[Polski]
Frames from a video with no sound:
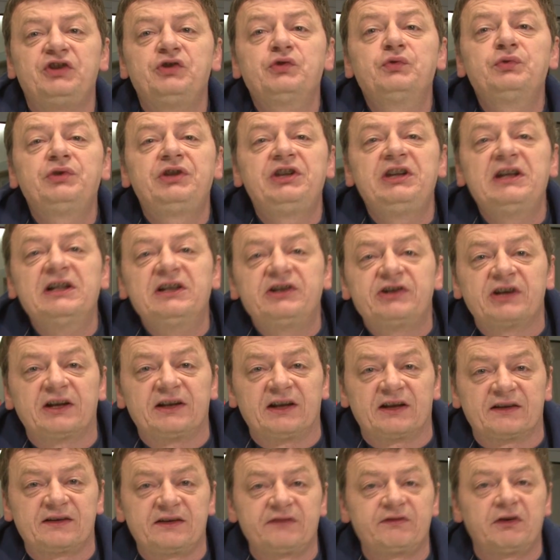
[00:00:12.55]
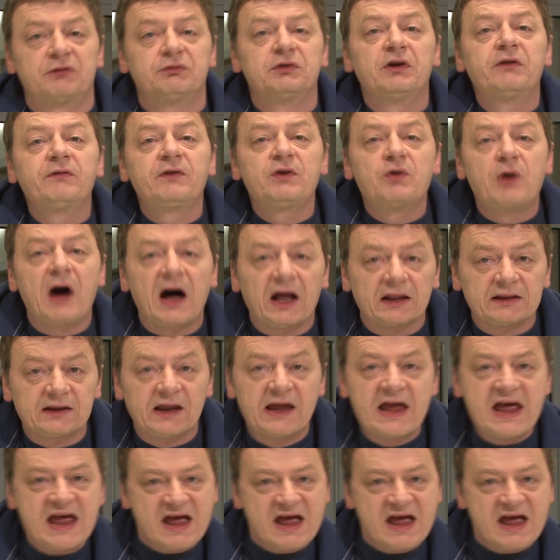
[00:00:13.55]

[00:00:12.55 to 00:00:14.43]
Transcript: New Deal się nazywał, Nowy Ład.